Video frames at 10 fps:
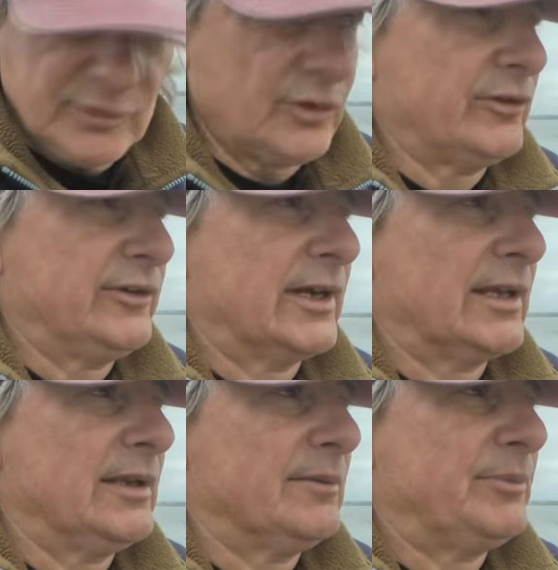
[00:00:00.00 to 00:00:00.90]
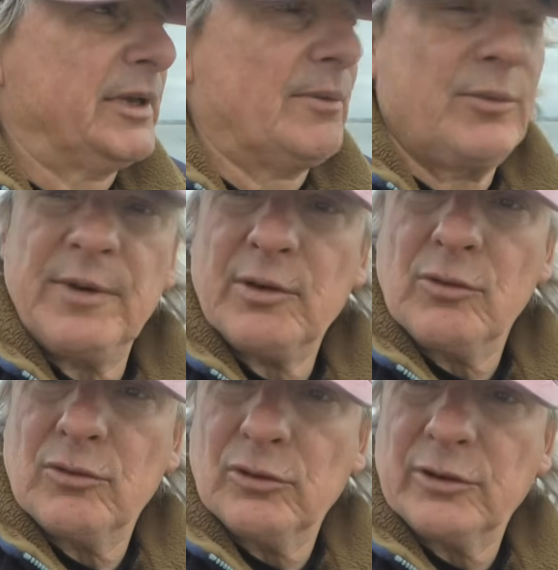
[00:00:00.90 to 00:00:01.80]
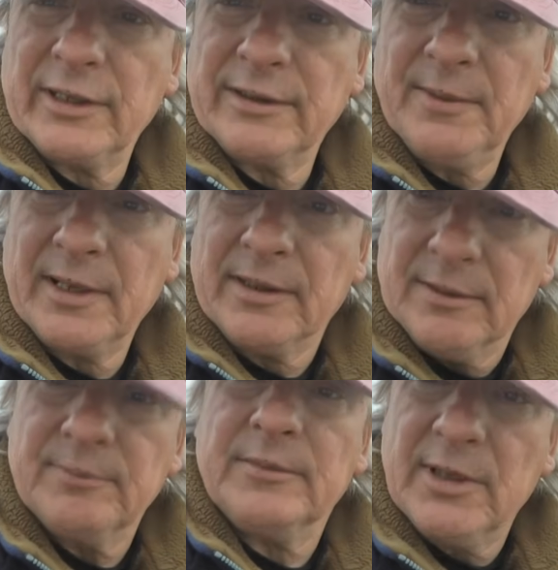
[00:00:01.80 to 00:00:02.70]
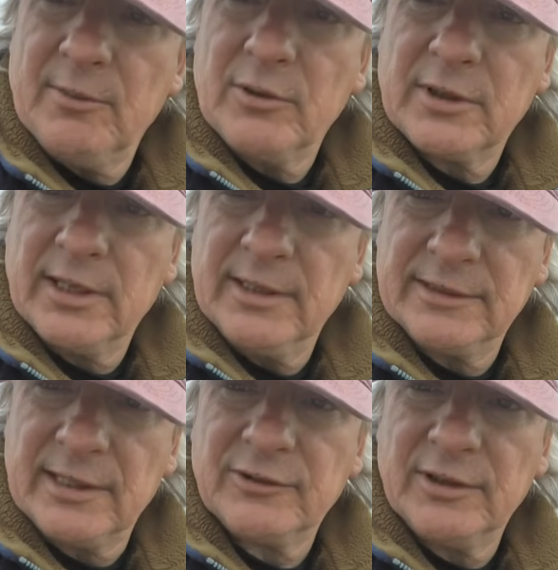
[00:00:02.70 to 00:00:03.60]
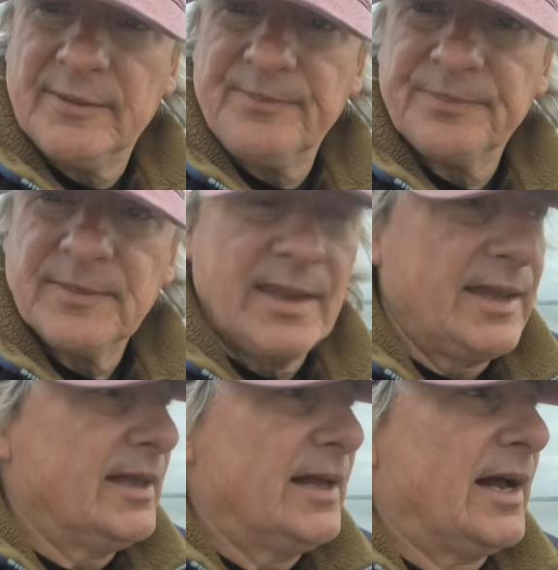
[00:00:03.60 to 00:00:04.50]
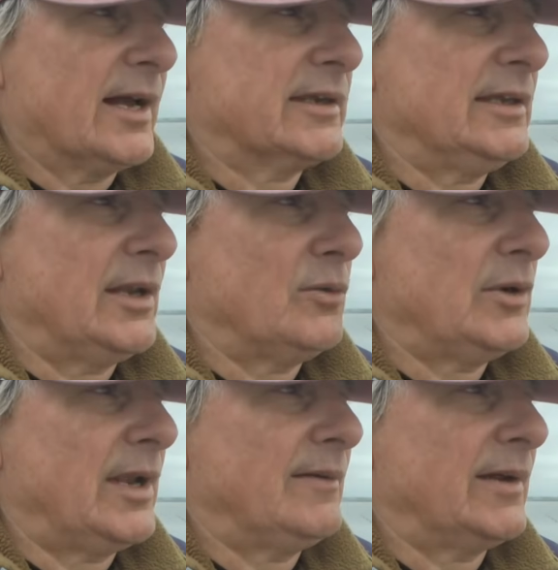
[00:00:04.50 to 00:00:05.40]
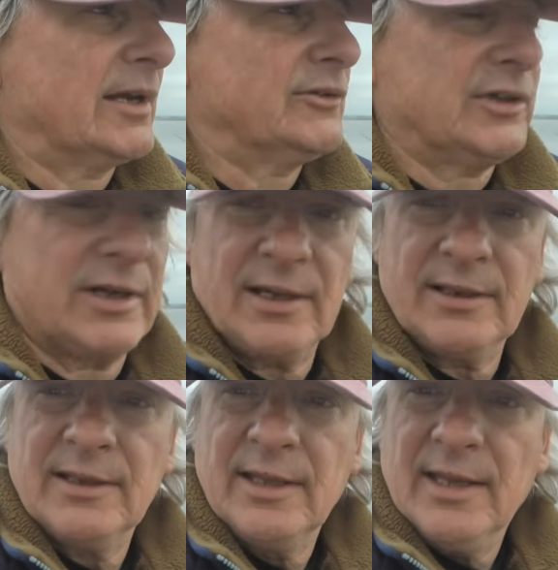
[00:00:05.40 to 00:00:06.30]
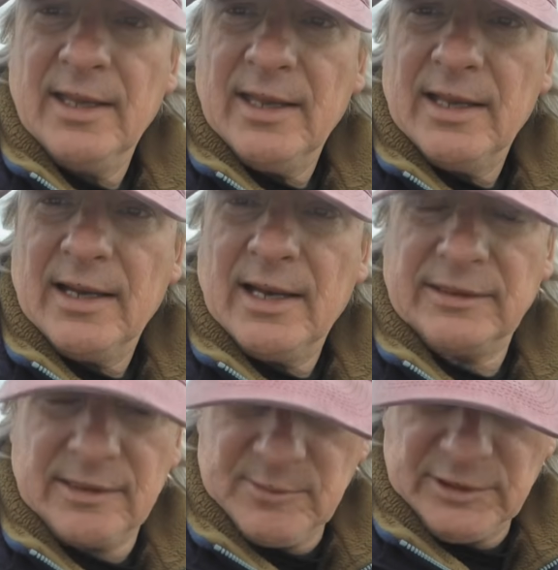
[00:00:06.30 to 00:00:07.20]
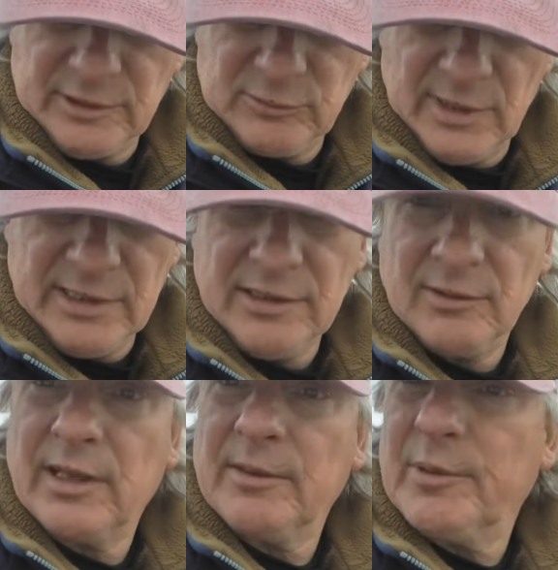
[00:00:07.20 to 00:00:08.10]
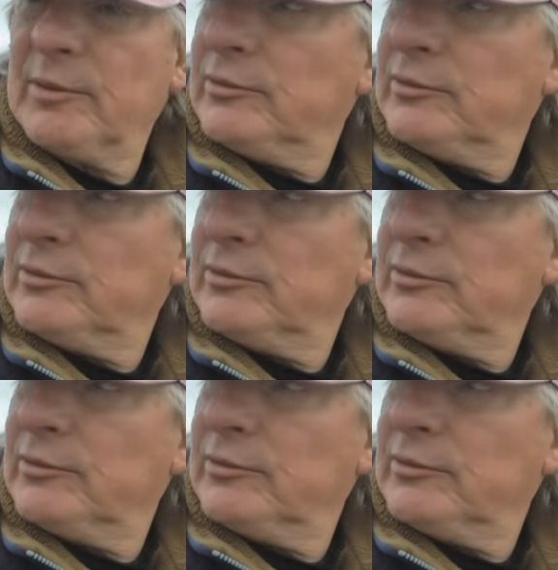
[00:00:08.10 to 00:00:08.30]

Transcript: como decía que le pinta muy bien con colorante verde. miramos vos qué detalle. Aquí en Laguna La Blanca Chica. Ahí está inventando una línea, ahora después